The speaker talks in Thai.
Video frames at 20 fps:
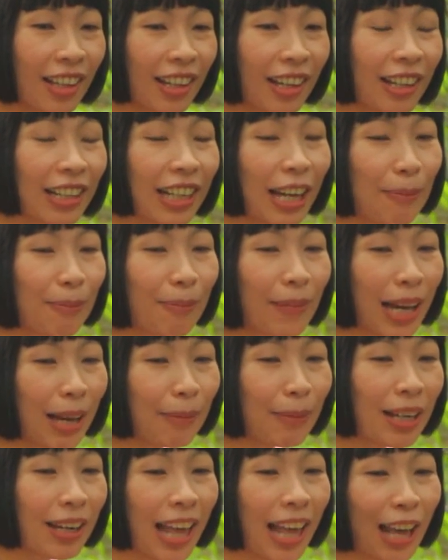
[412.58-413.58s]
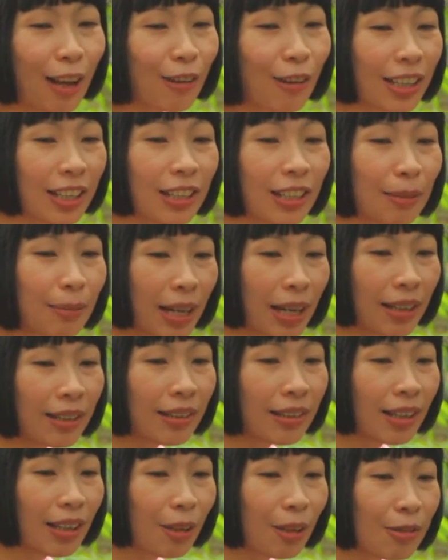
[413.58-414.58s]
แล้วกลับมามันแรงกว่าเดิมอะ
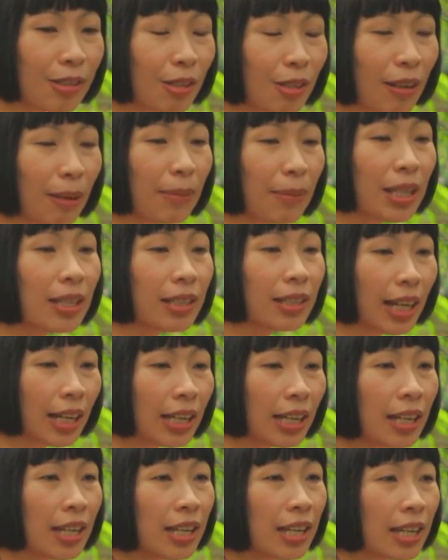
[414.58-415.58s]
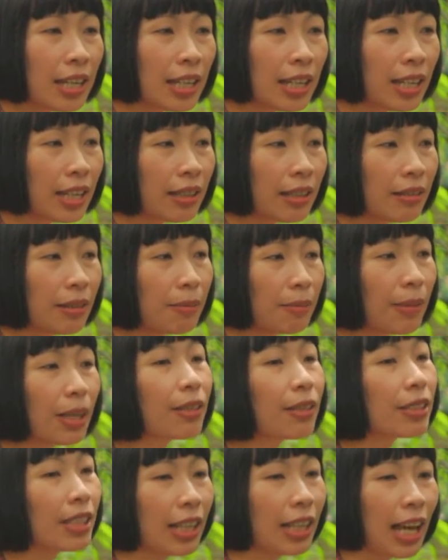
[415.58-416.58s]
แล้วเรารู้สึกว่ามันเหนื่อย ทีนี้ไม่
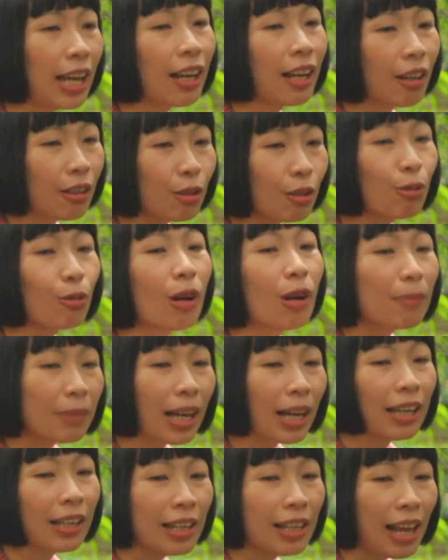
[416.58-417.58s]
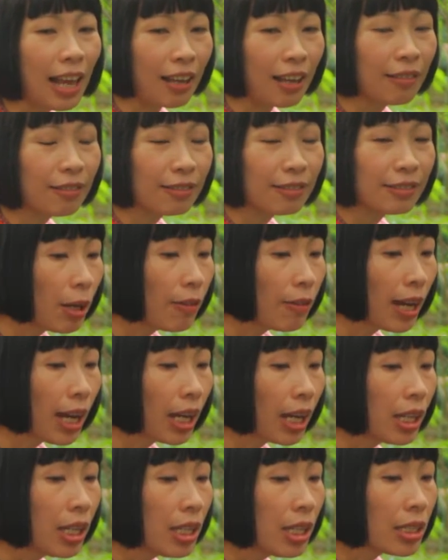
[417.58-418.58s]
ต้องชนะหรอกอยู่ร่วมกันนี่แหละ เพราะว่า
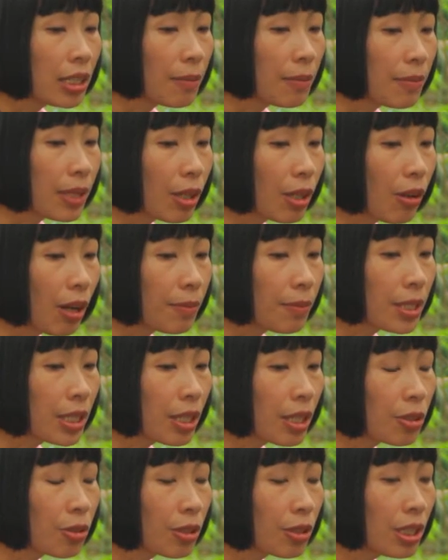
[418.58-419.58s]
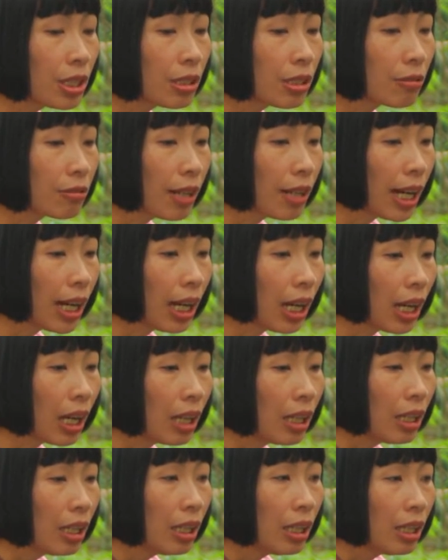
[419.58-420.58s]
จิมมีความเชื่อชุดหนึ่งว่า
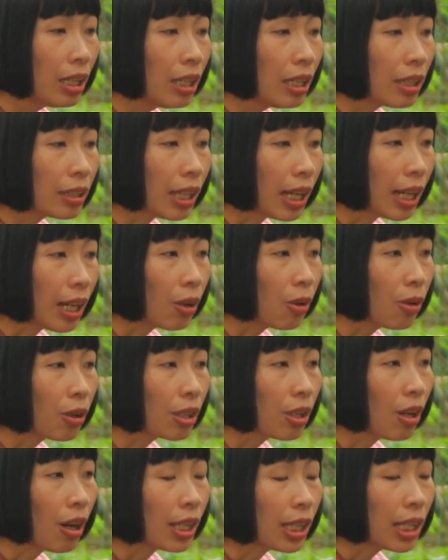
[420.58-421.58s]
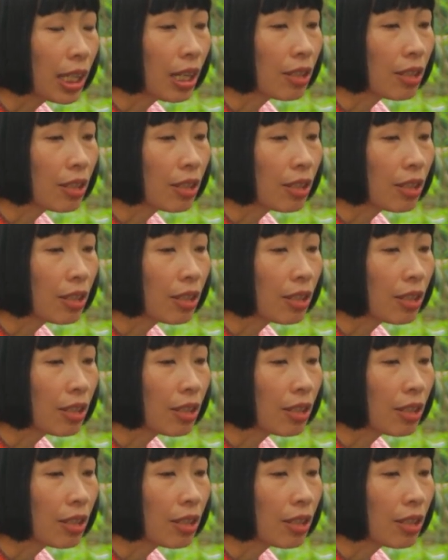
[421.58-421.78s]
แต่ละคนก่อนที่